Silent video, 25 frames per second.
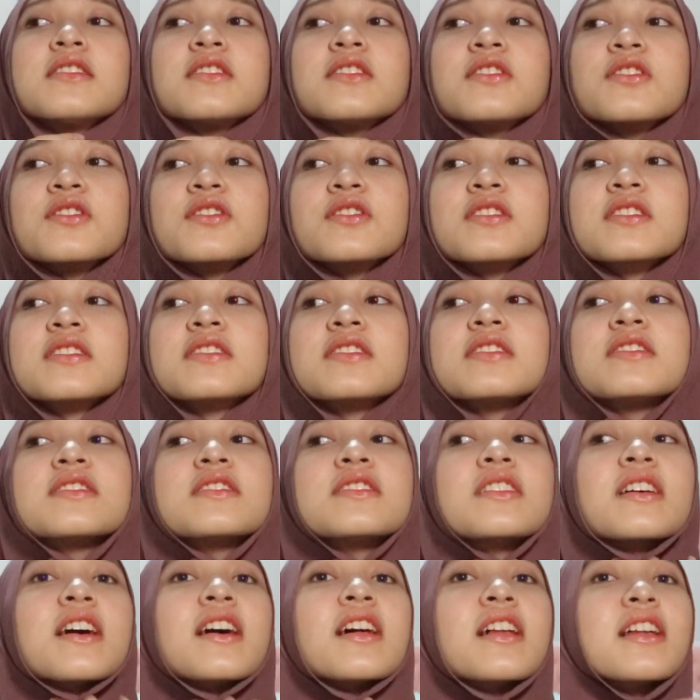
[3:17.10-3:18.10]
terus
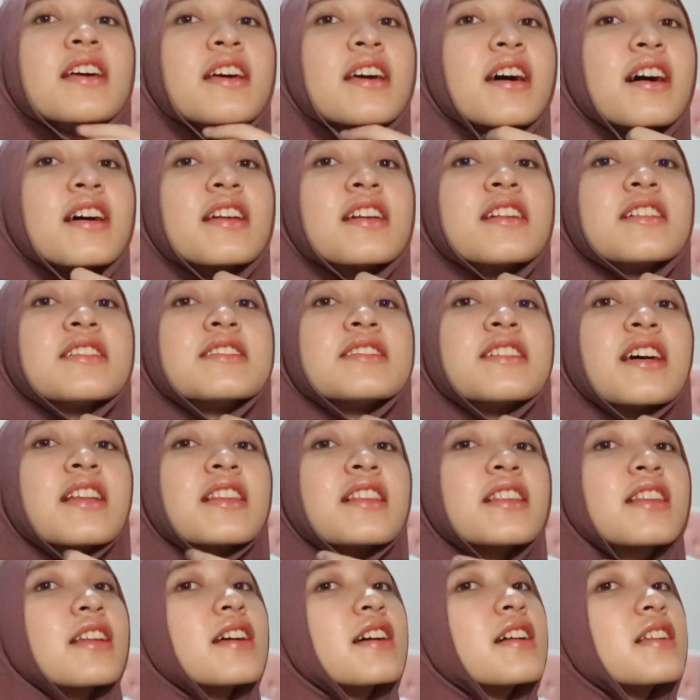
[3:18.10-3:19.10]
kalian
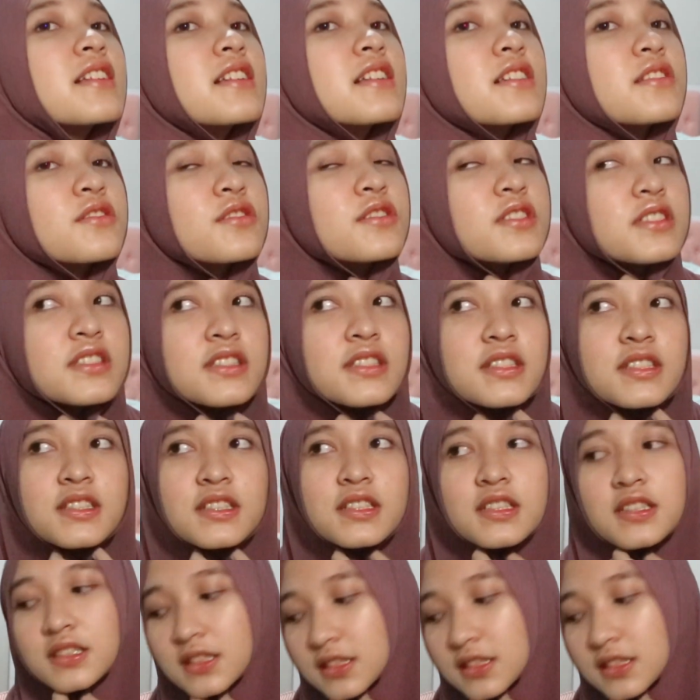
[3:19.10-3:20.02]
cantel itu di sini